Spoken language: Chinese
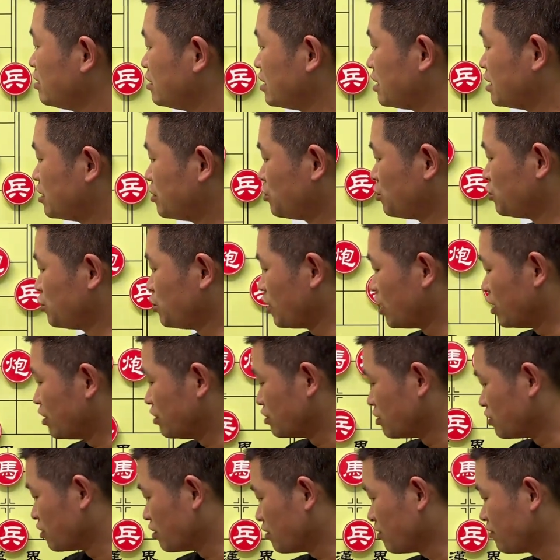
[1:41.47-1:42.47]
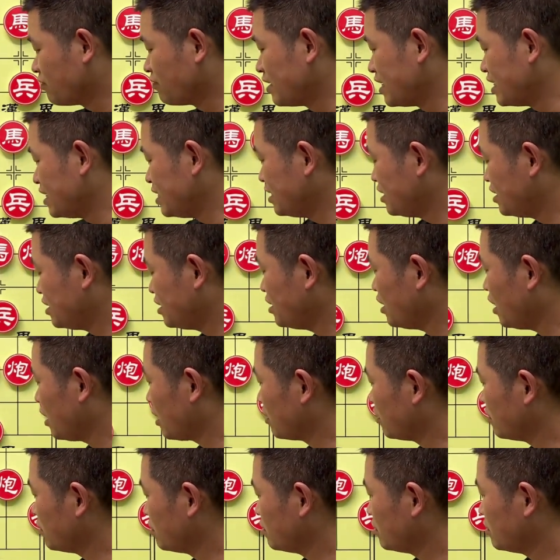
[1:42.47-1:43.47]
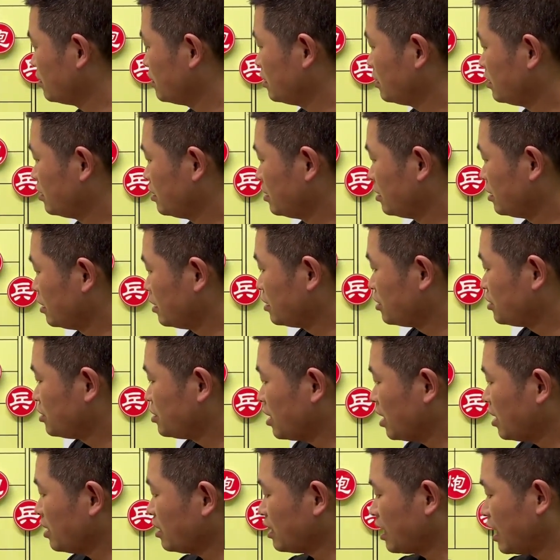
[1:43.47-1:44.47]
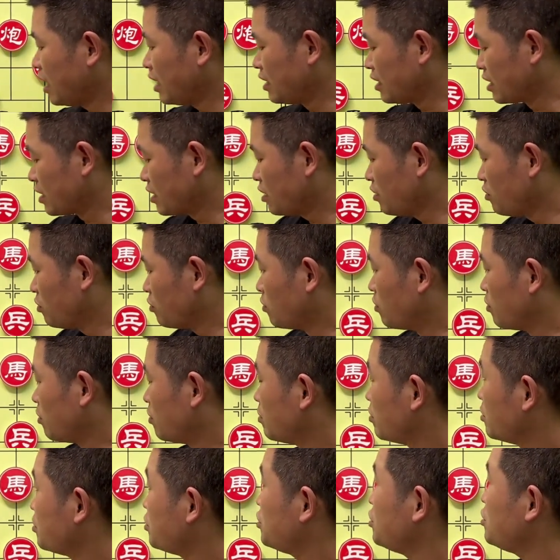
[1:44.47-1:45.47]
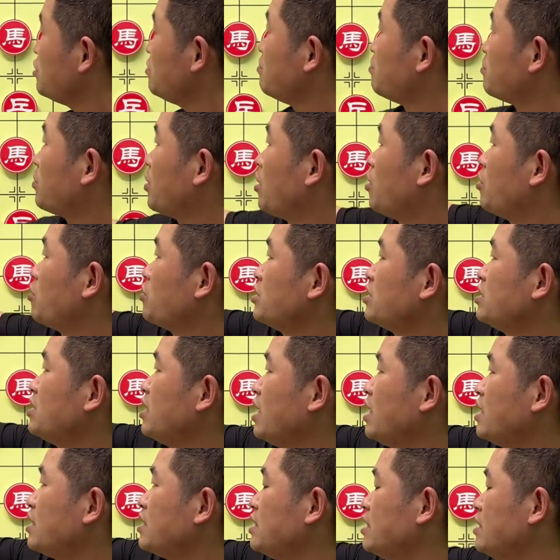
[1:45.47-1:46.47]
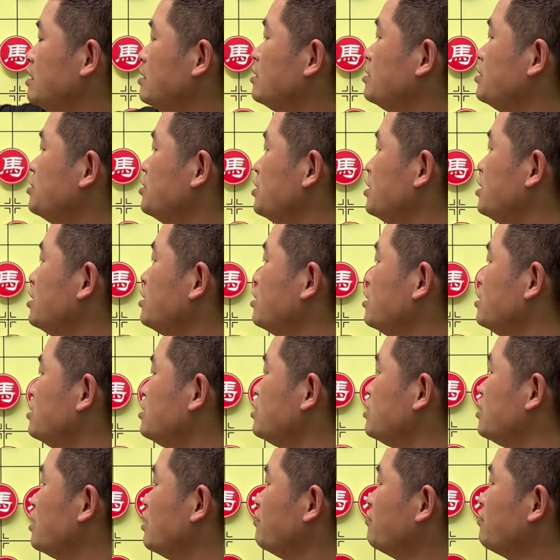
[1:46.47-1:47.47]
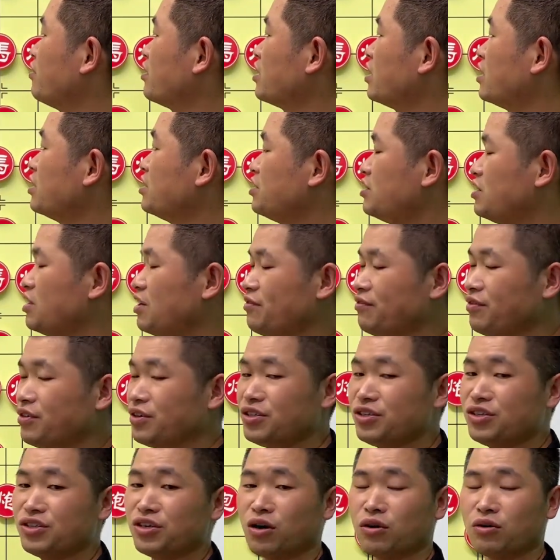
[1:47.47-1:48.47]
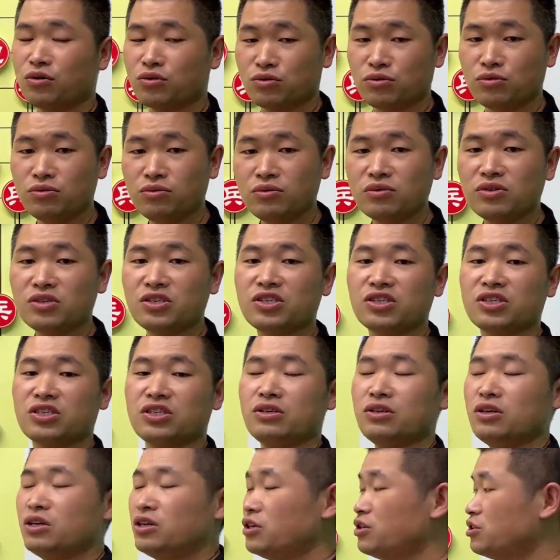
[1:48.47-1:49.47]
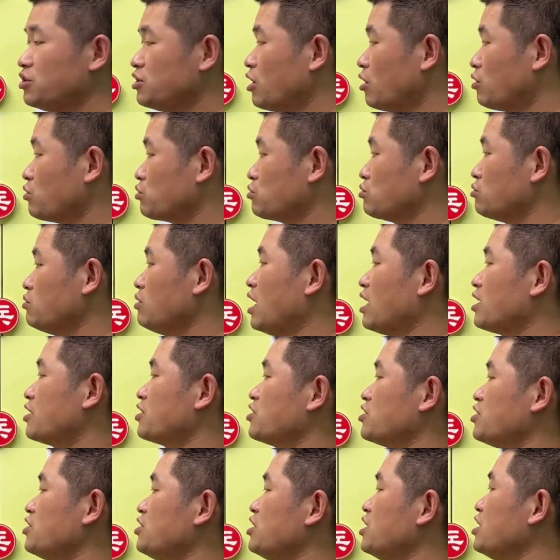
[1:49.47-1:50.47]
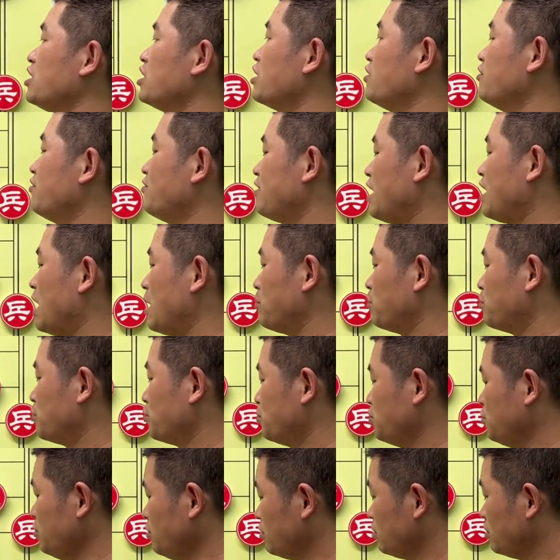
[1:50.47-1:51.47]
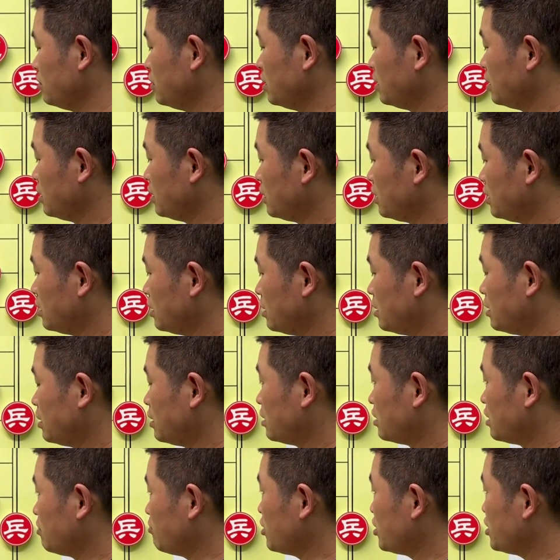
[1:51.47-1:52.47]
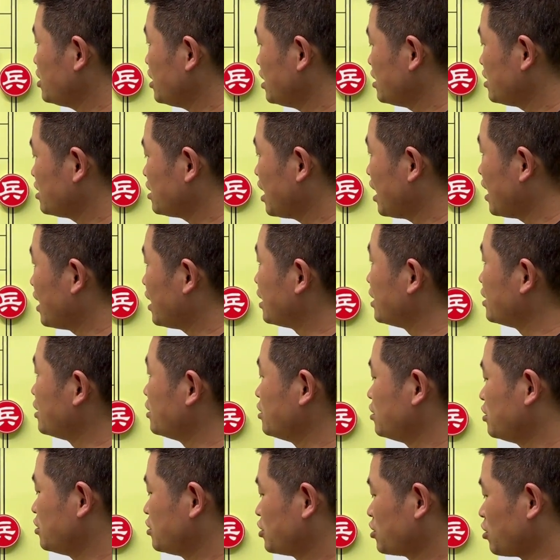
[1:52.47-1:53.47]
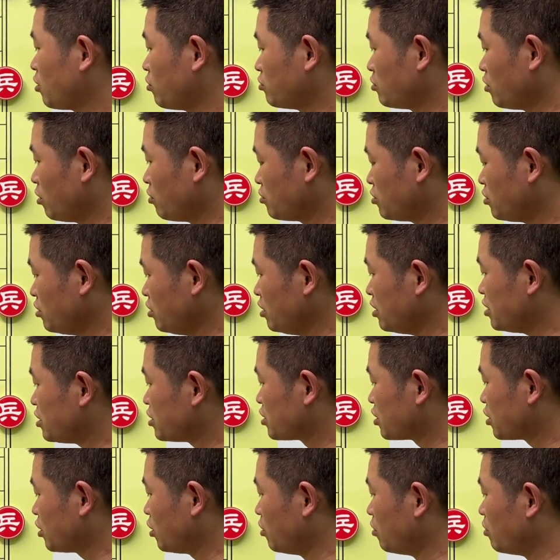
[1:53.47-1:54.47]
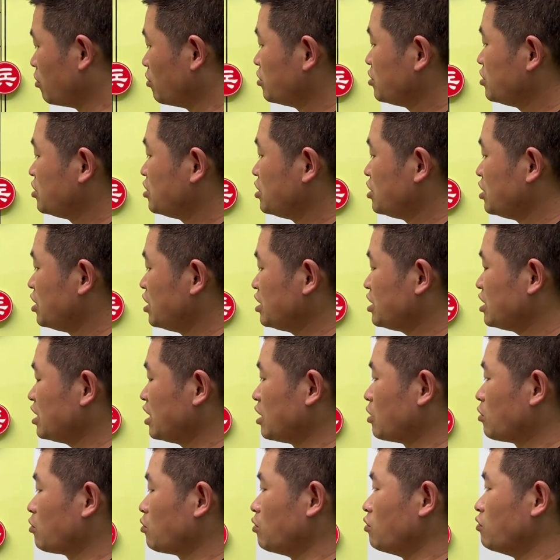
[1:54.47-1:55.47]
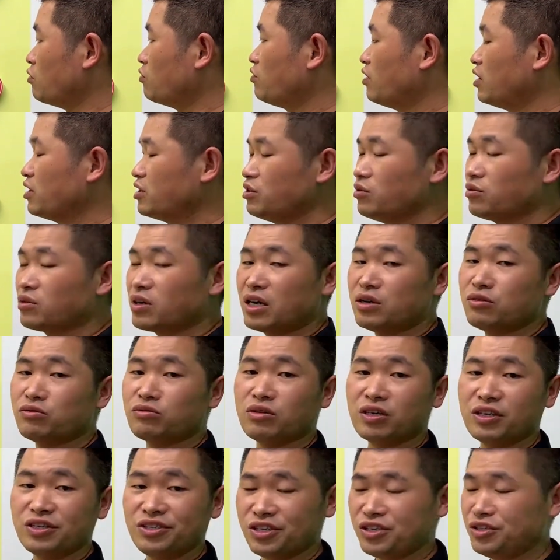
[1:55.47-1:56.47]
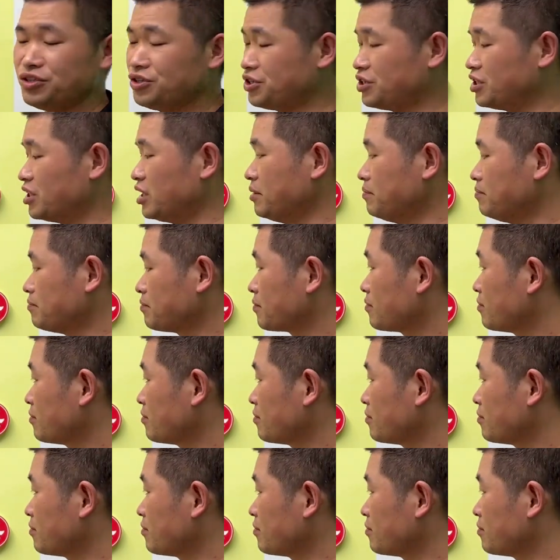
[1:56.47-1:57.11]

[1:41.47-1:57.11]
里选择飞象，将来能够进炮下底，结合前方的先锋小卒，小卒啊实行一个反扑。那么现在。 走到这里之后，接下来红方又该如何行棋呢？